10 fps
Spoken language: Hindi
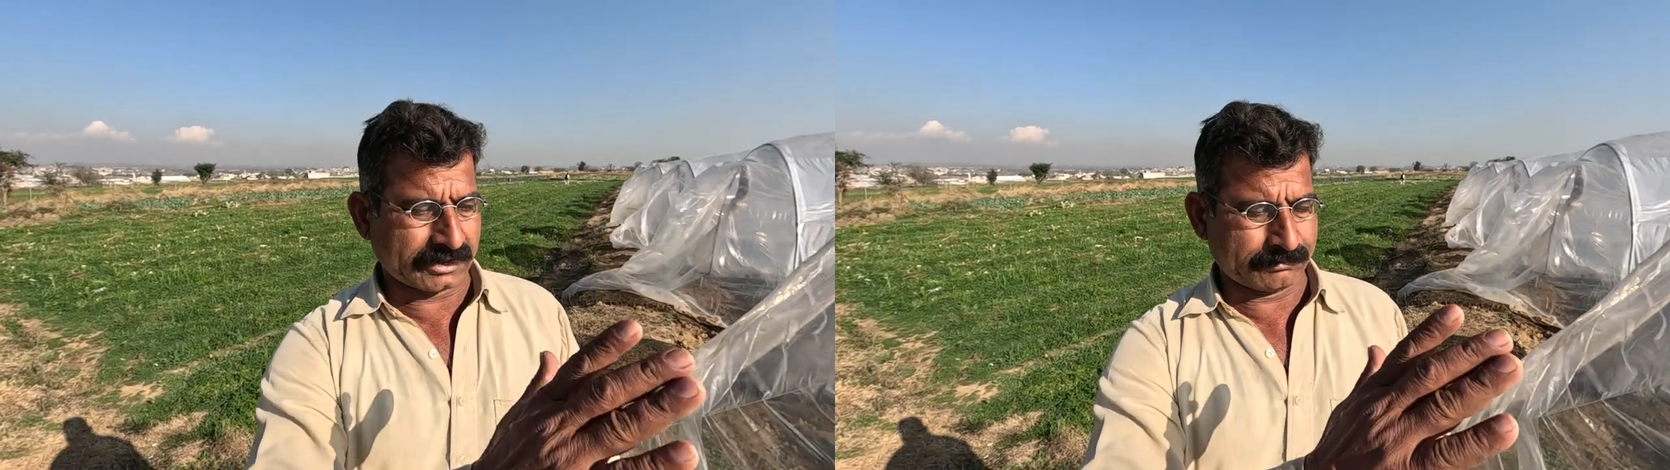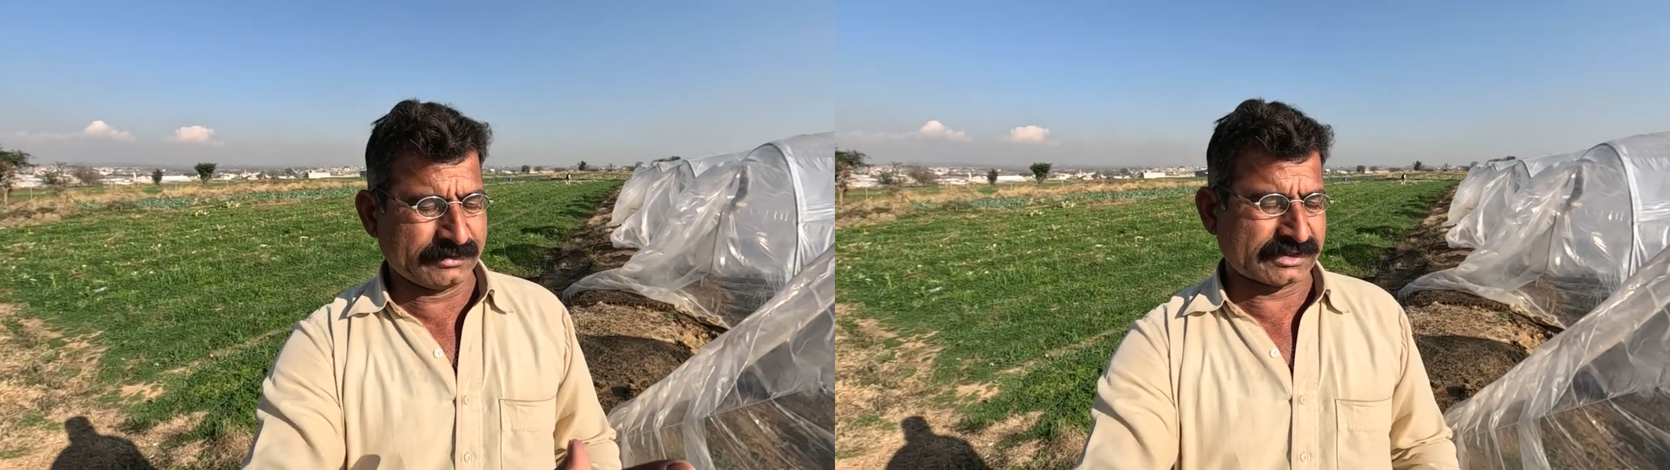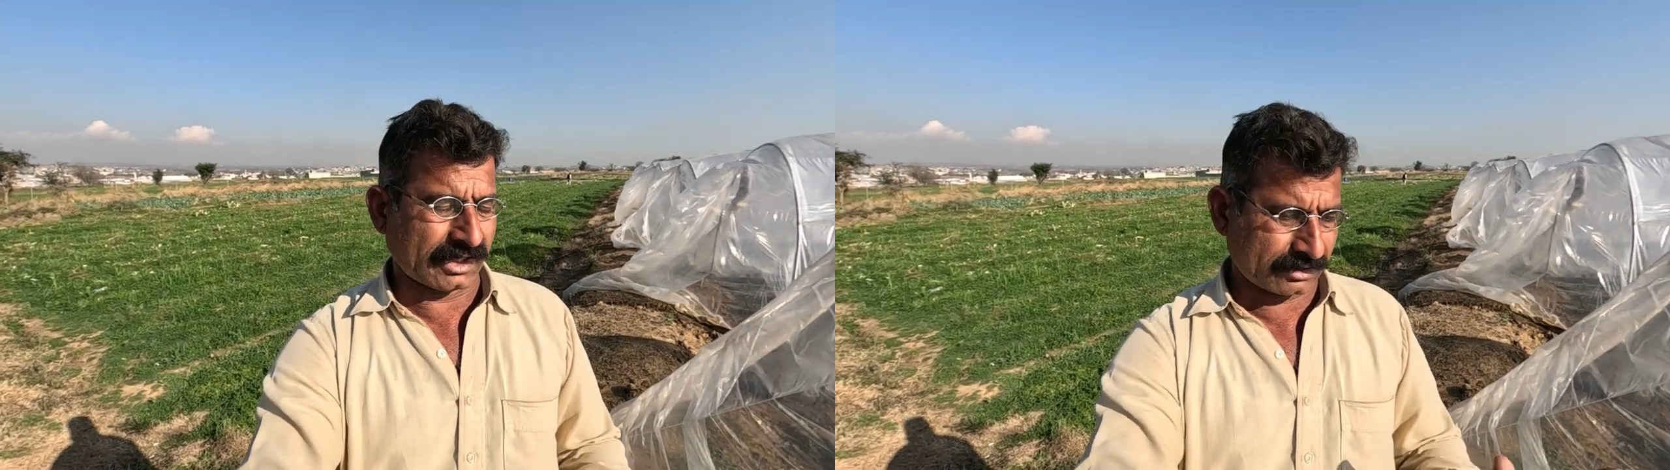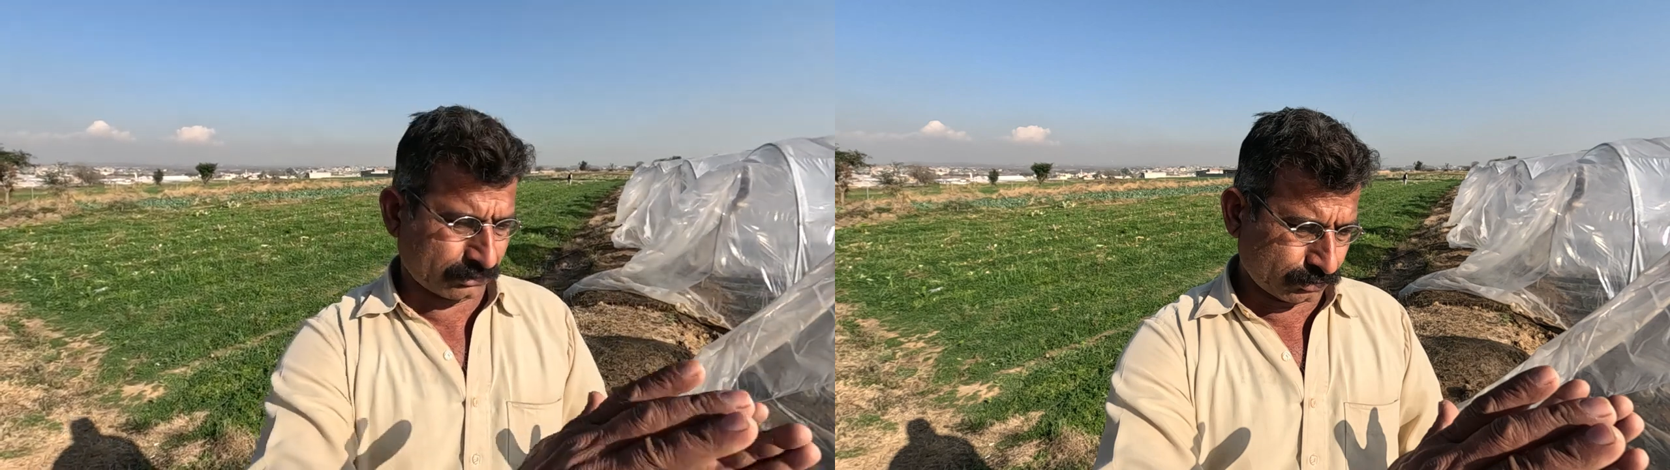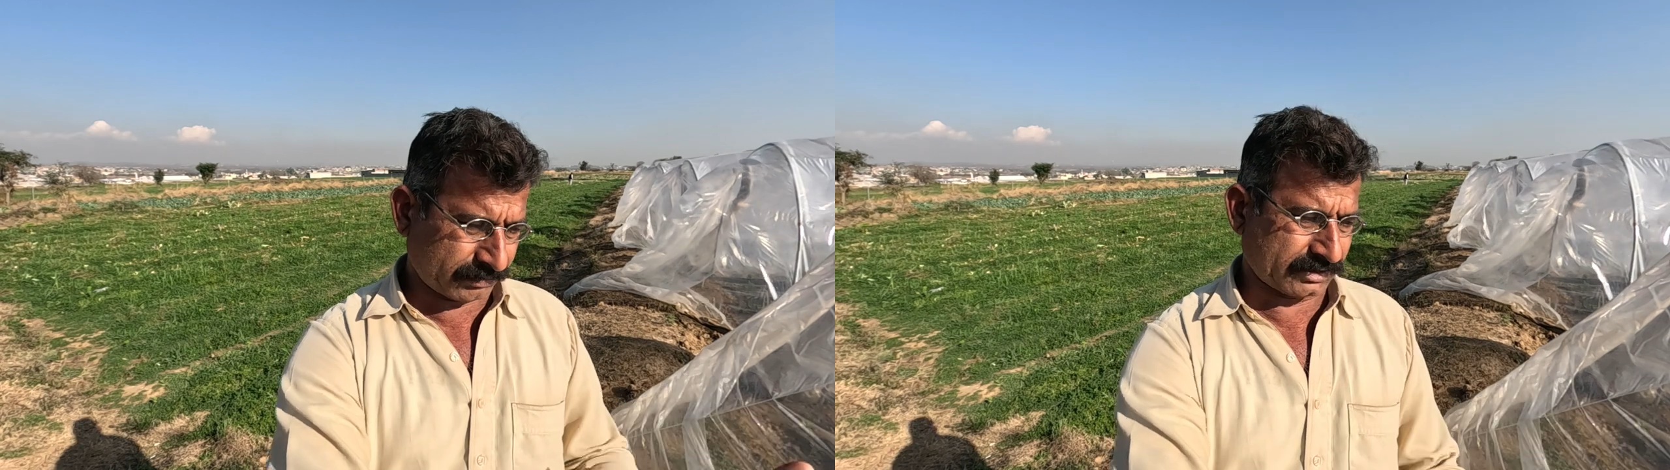ड्रेप
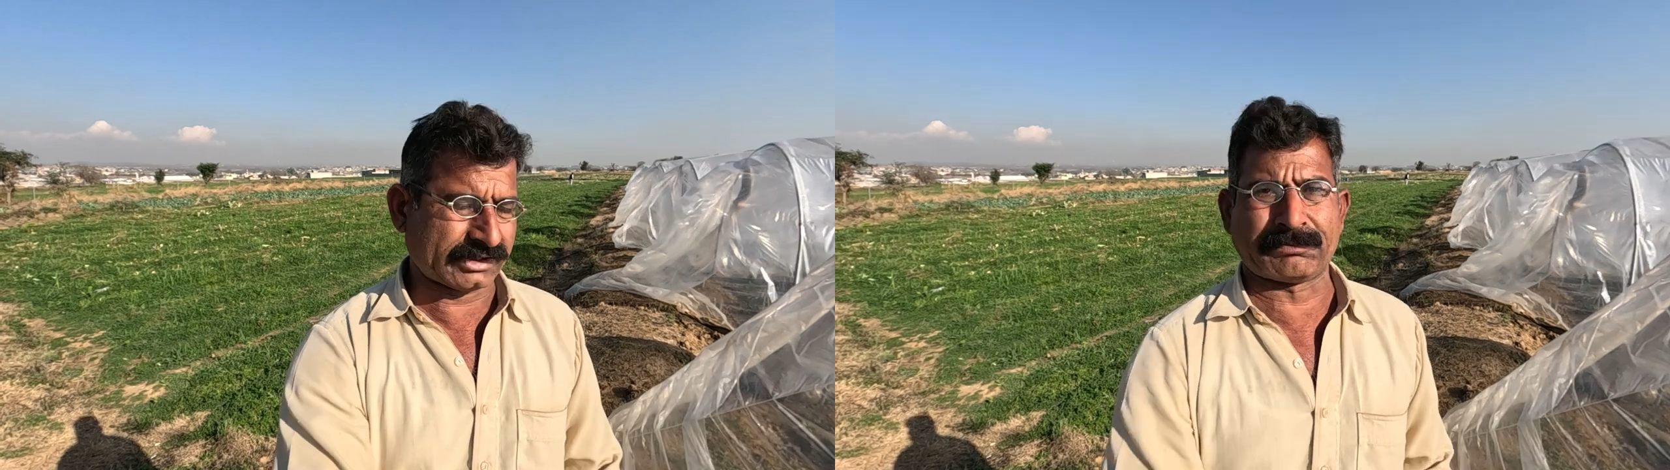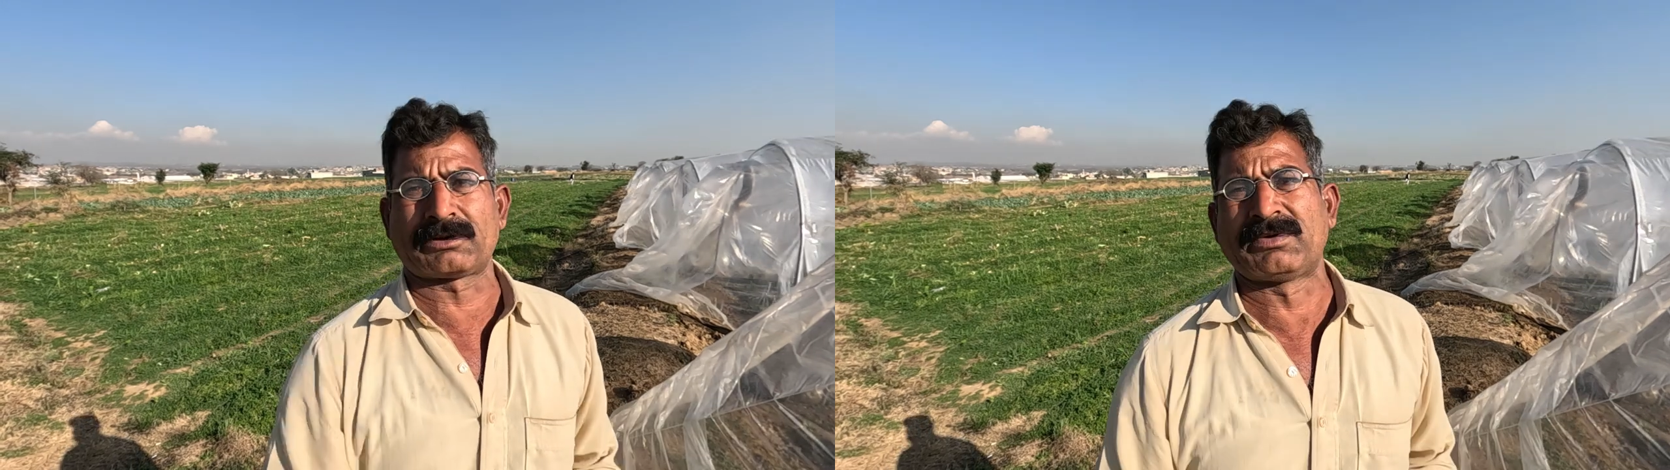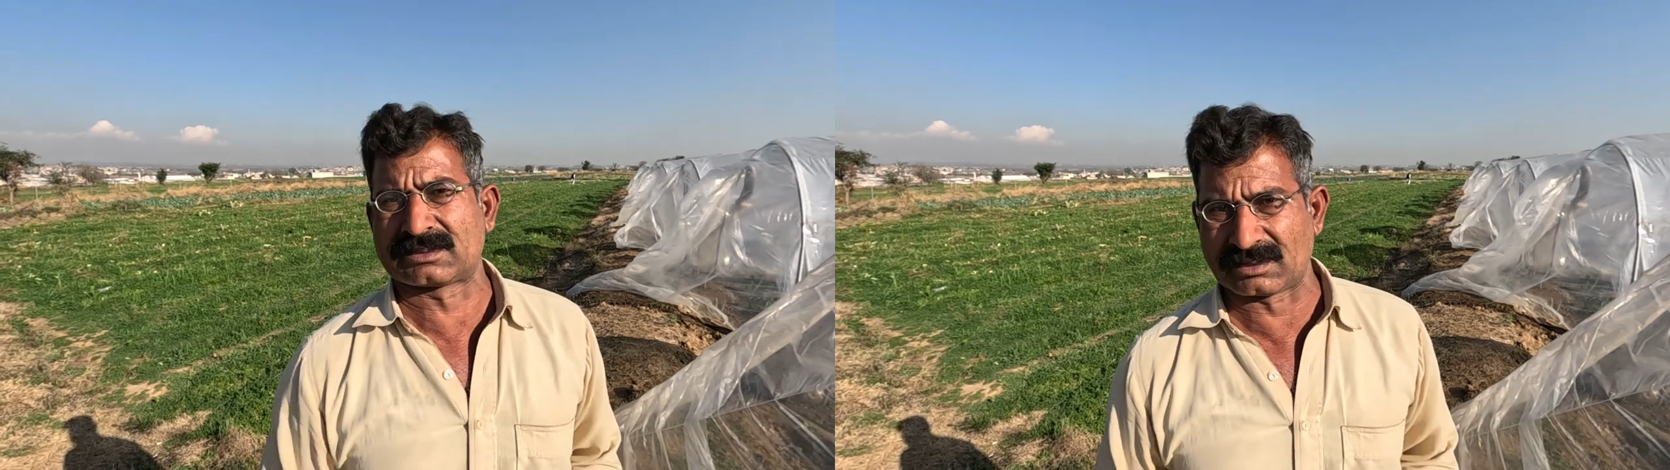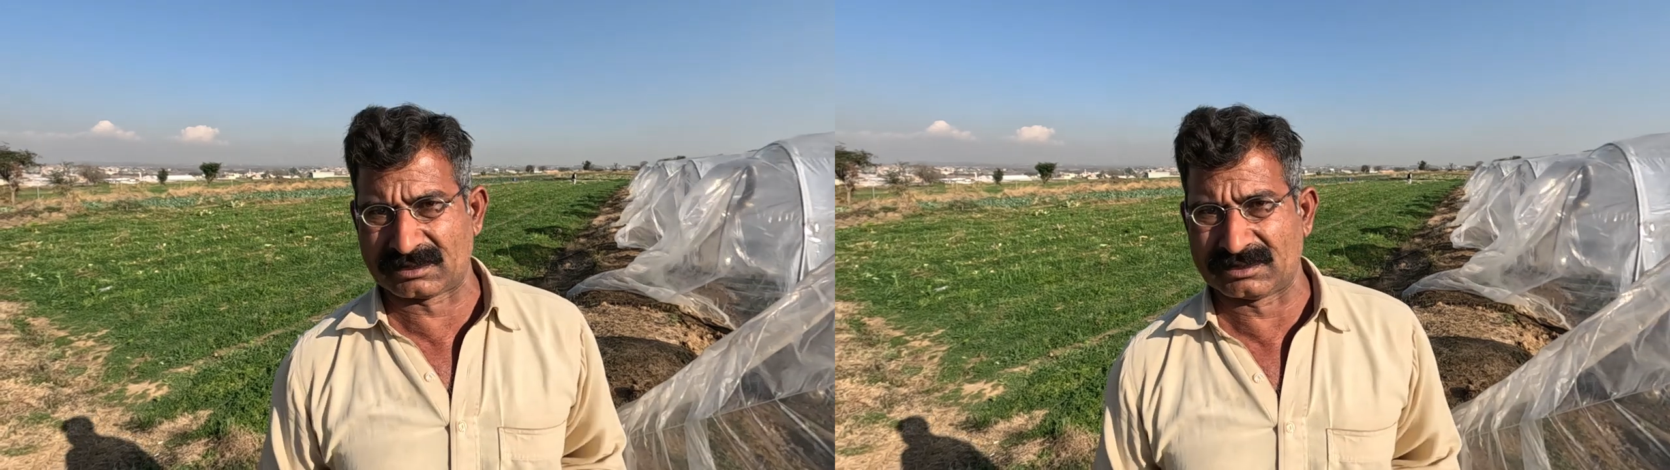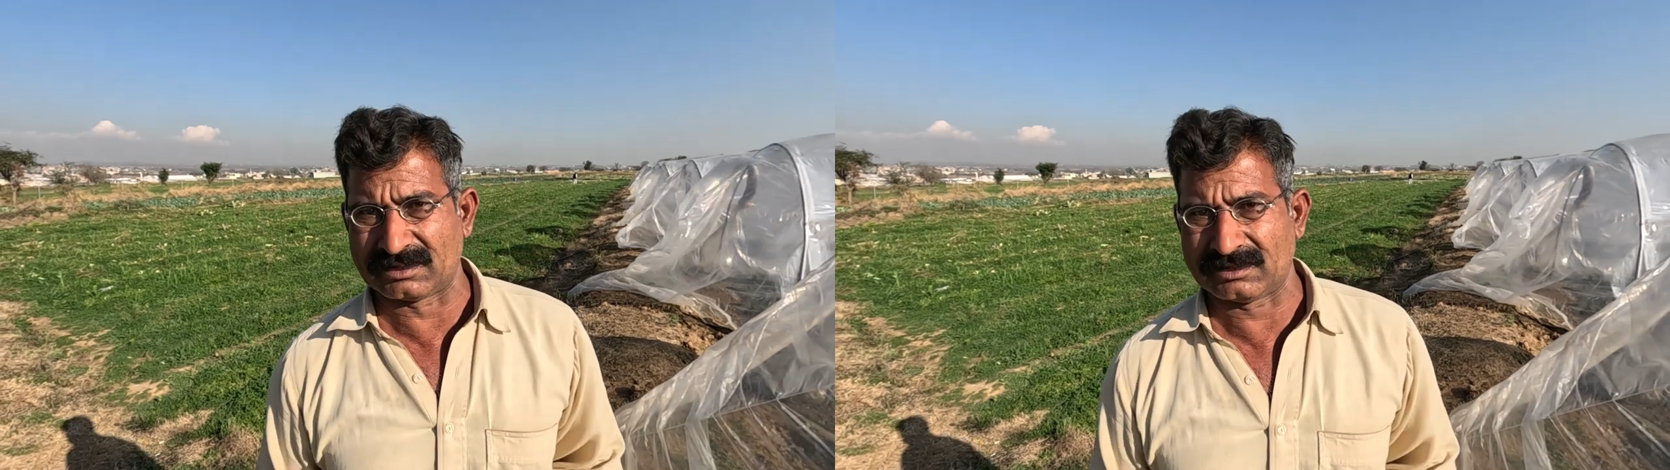बिछाकर ऊपर छापर बांध
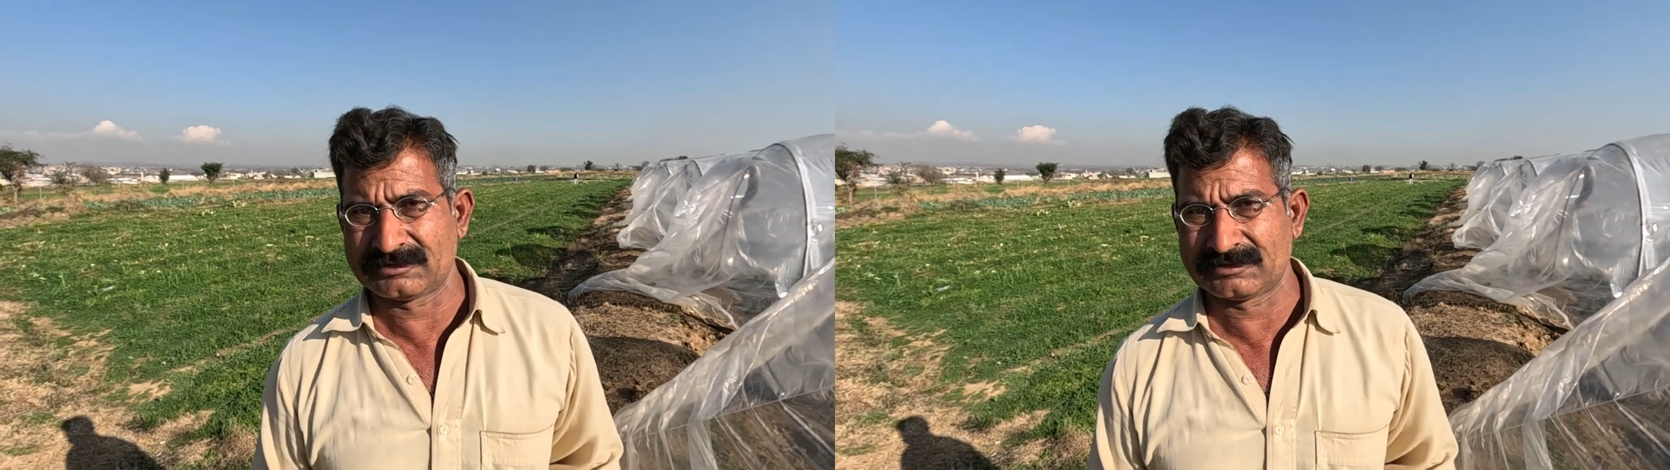सही